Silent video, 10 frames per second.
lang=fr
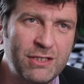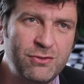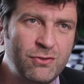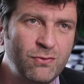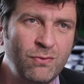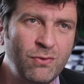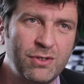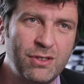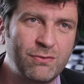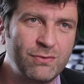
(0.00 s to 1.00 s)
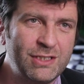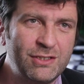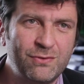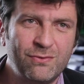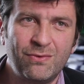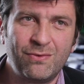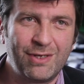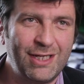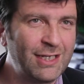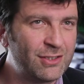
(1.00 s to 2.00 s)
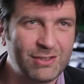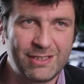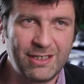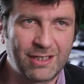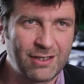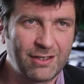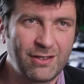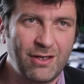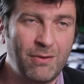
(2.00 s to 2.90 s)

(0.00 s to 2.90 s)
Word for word: pas du tout une condition exotique